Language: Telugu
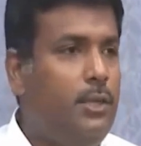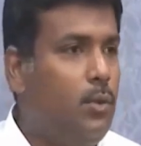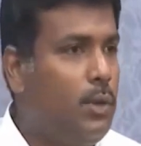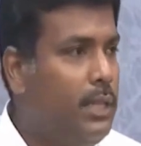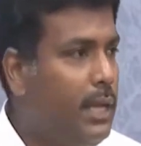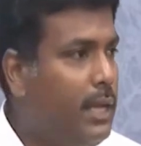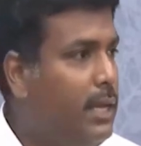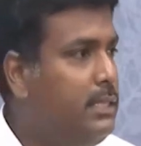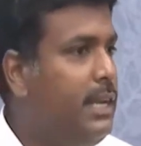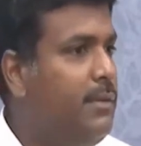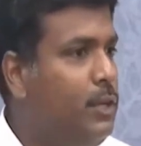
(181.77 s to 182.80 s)
నుంచి కొన్ని దగ్గర
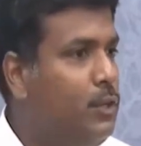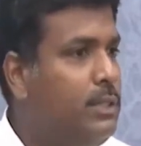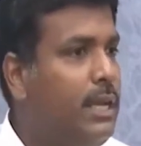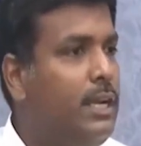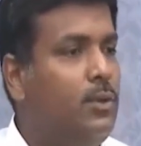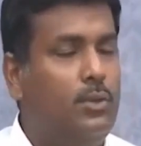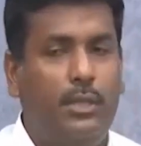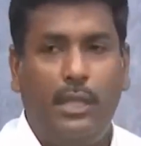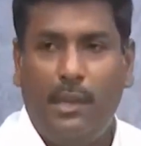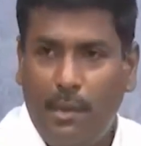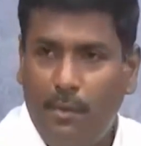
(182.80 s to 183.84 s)
నుంచి రెవెన్యూ జనరేట్
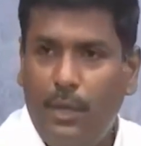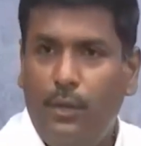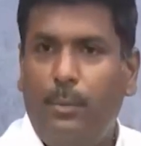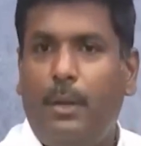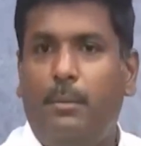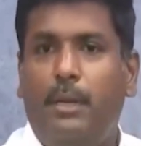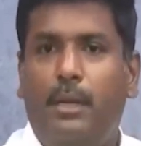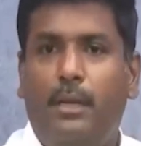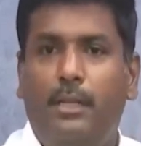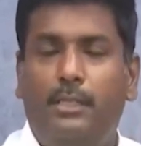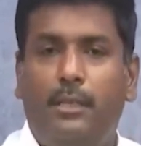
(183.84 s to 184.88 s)
అవుతుంది రెవెన్యూ డిపార్ట్మెంట్
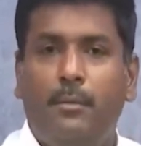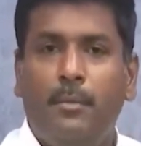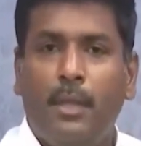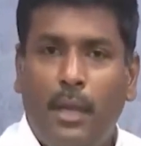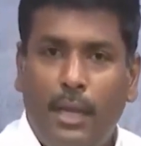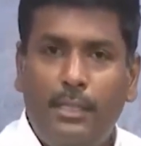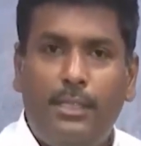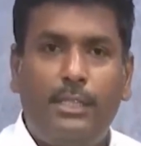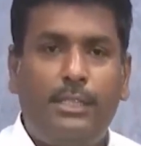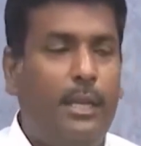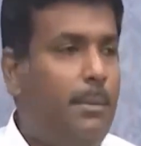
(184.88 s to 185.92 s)
నుంచి
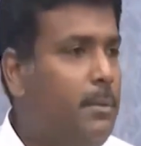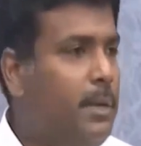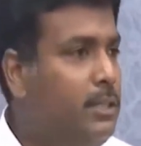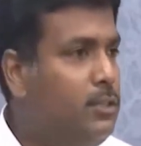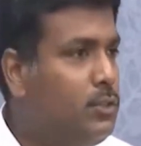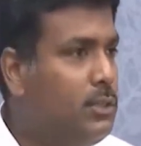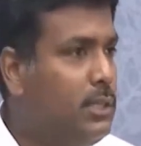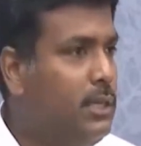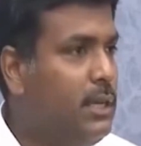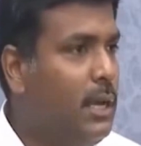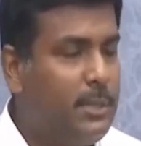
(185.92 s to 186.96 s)
రిజిస్ట్రేషన్ డిపార్ట్మెంట్ నుంచి
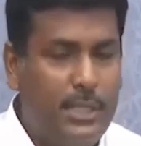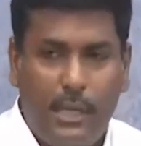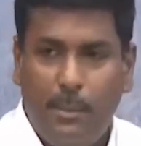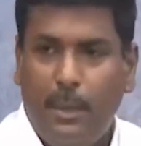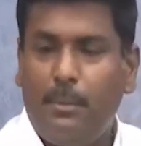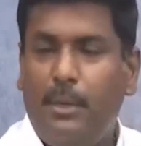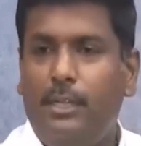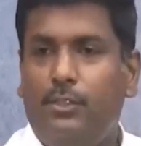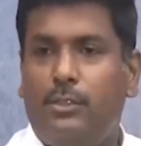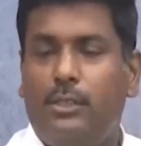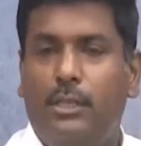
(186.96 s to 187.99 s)
వస్తుంది కమర్షియల్ డిపార్ట్మెంట్
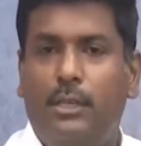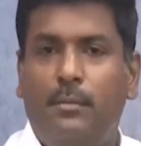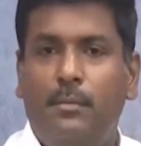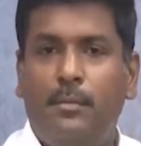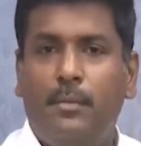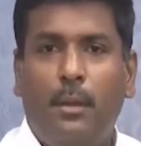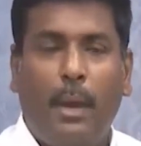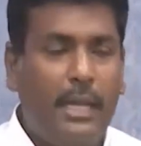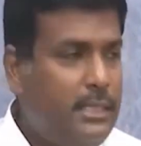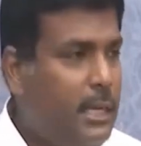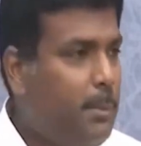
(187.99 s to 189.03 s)
నుంచి వస్తుంది
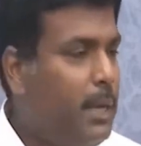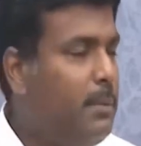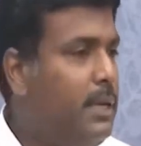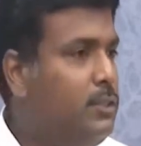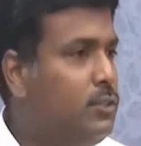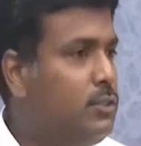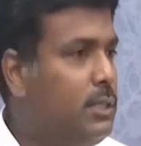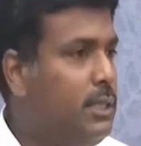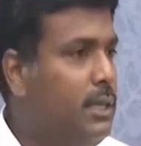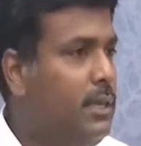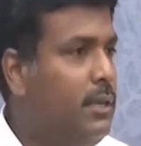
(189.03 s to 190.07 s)
మైన్స్ డిపార్ట్మెంట్ నుంచి
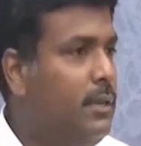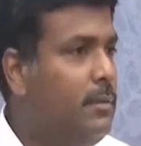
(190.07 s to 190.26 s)
వస్తుంది